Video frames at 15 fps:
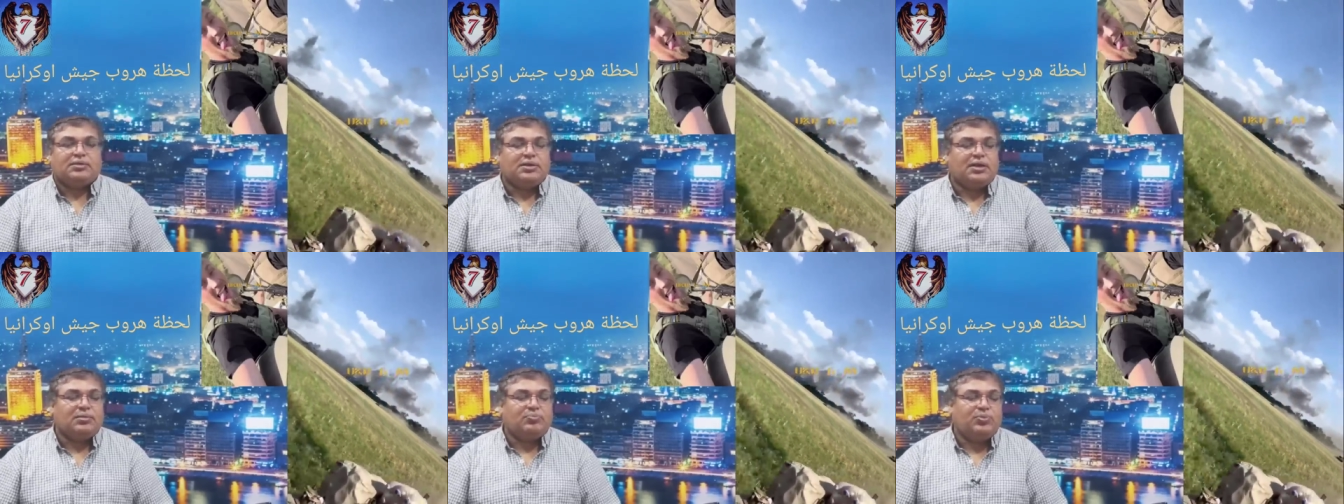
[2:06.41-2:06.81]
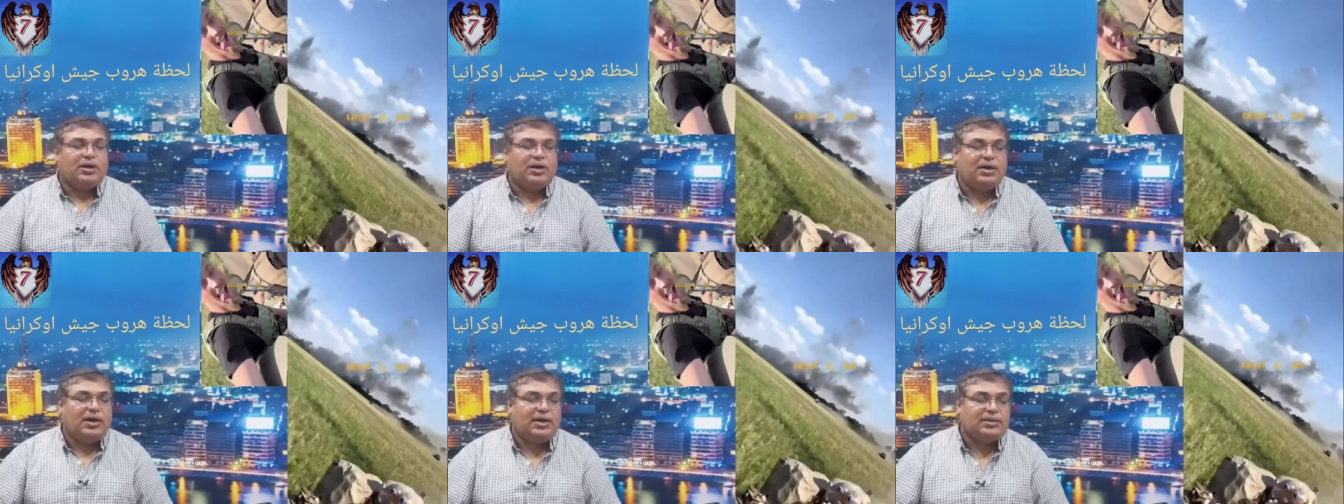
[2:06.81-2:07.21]

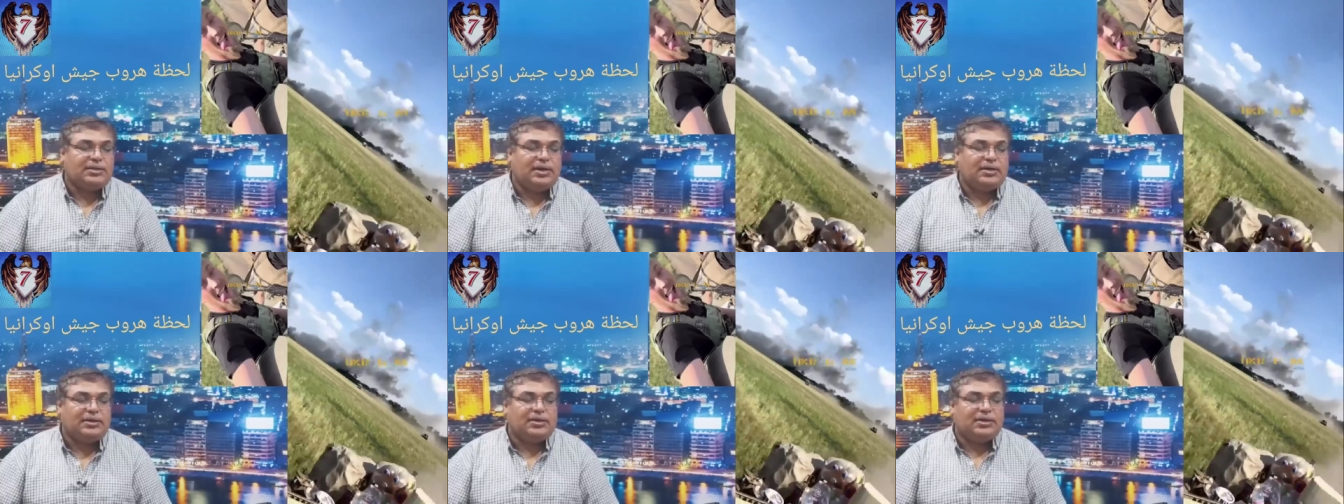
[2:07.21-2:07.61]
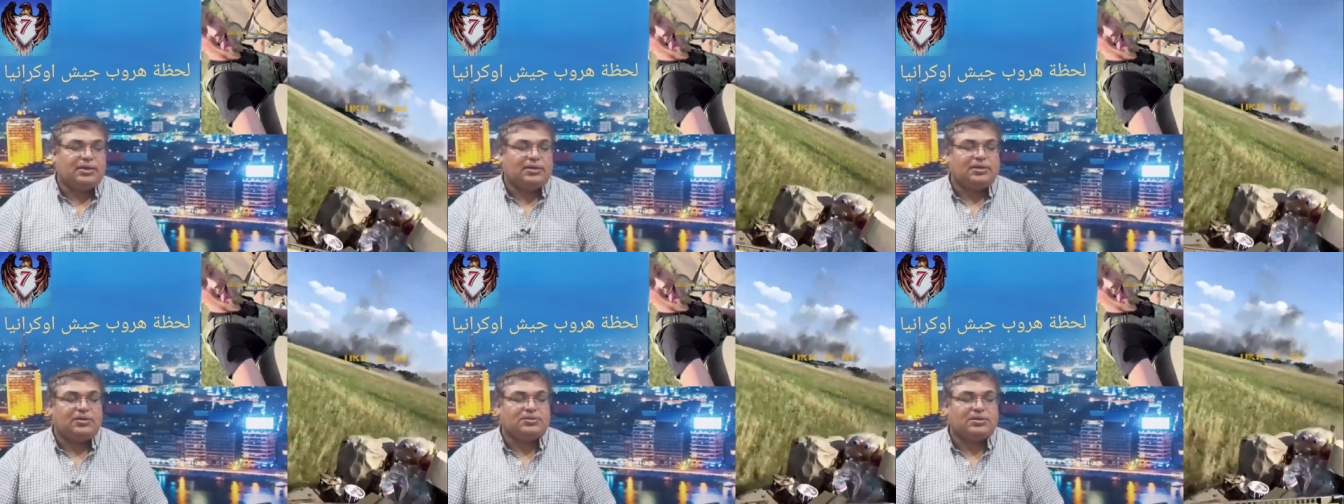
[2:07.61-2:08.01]
تطبع التاريخ
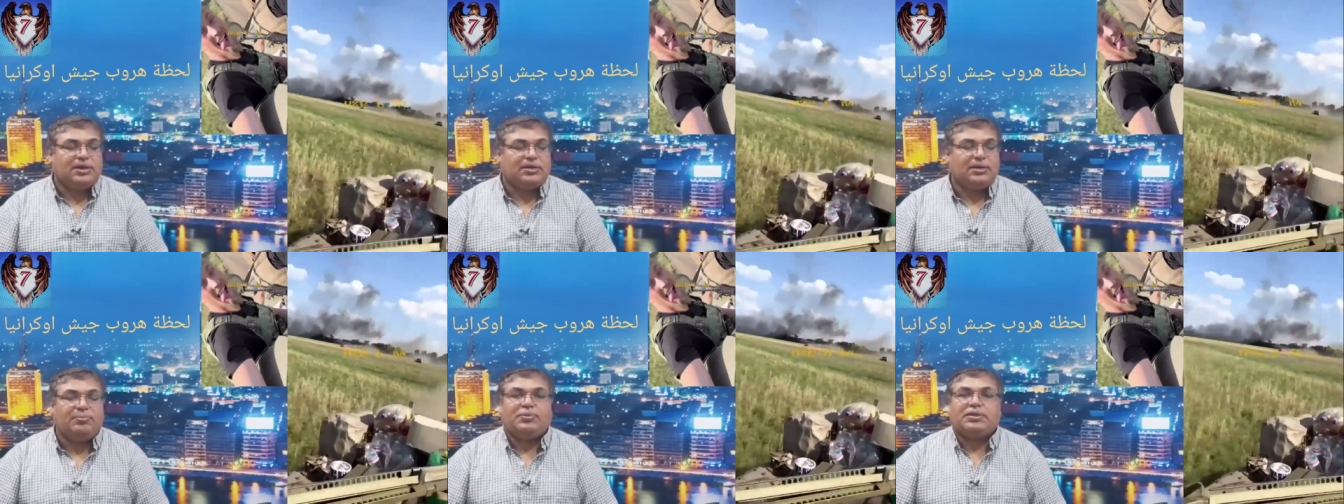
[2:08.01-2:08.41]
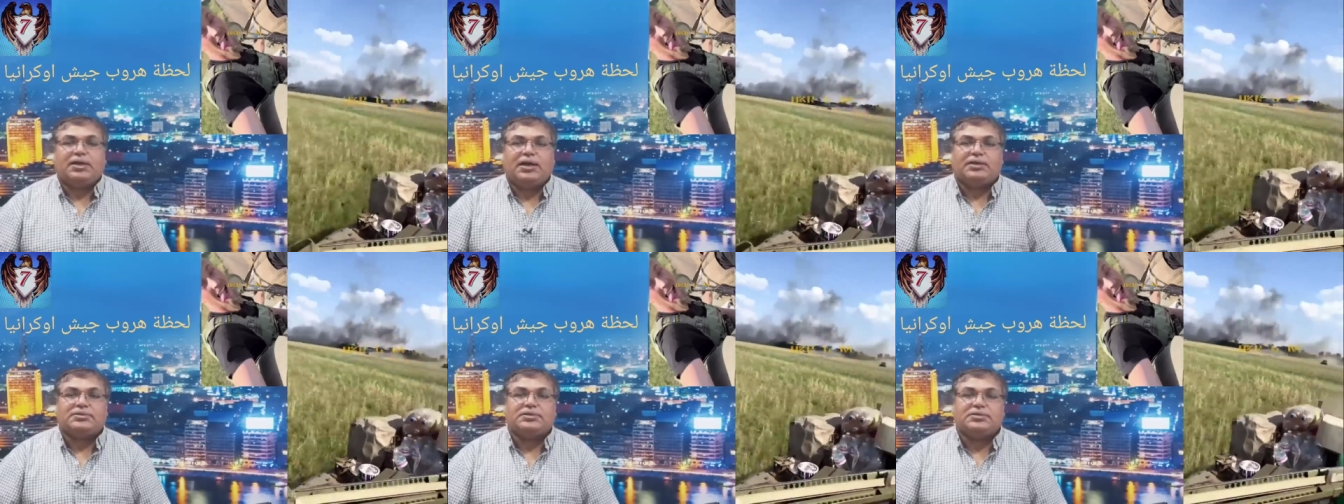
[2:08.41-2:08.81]
أنه سيتم
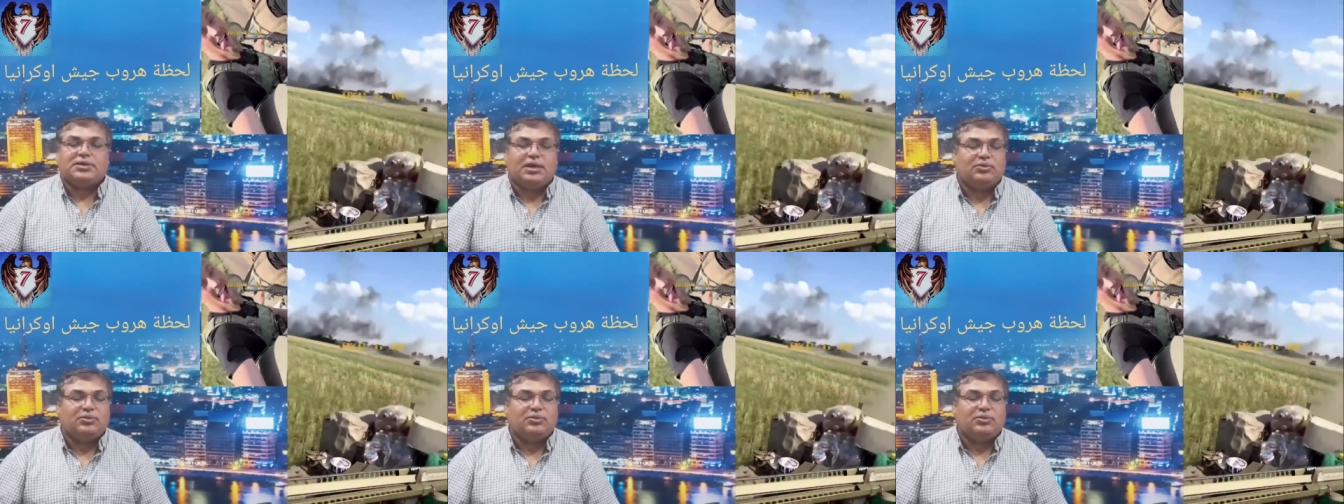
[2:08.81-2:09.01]
تعزيز